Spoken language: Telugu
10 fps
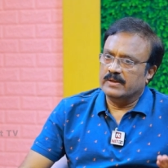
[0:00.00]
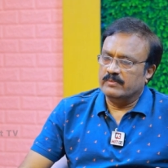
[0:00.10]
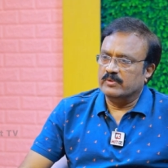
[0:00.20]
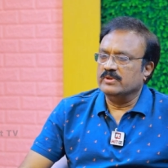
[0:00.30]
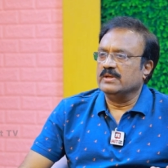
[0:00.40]

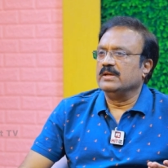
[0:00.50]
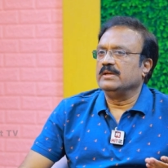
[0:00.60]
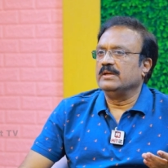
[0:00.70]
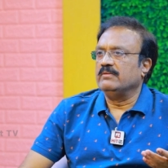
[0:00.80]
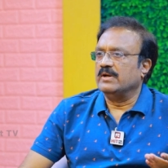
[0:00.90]
రేపు పొద్దున్న
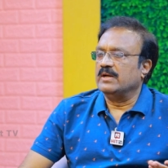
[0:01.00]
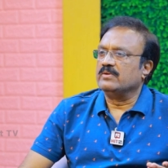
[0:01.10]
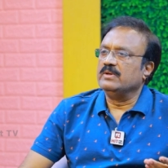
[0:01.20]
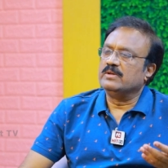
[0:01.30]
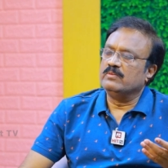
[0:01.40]
ఏ
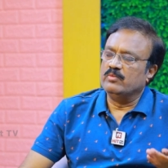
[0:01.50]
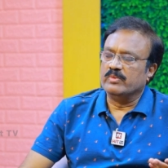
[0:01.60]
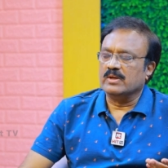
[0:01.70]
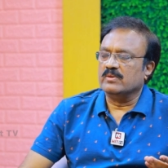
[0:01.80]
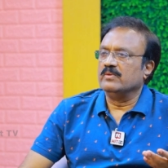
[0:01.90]
విరాట్ కోహ్లీకో
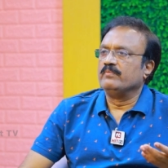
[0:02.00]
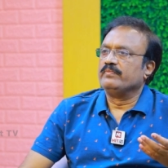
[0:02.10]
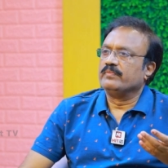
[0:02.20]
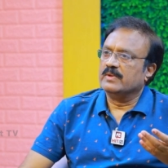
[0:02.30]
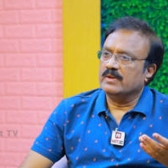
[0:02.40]
బుమ్రాకో
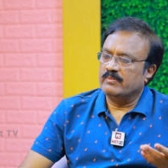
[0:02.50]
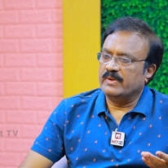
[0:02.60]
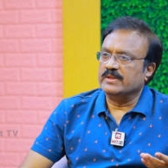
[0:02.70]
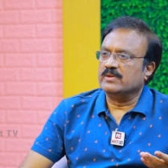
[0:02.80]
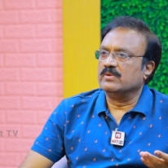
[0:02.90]

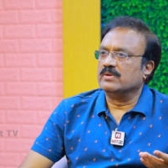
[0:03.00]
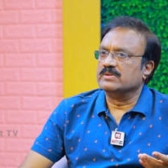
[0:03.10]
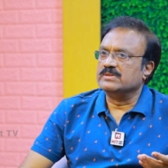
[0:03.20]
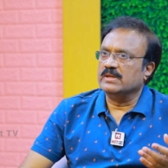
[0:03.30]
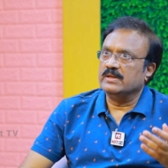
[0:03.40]
పాతి
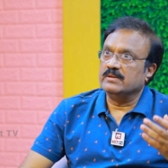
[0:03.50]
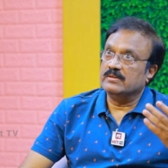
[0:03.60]
కోట్లు వస్తే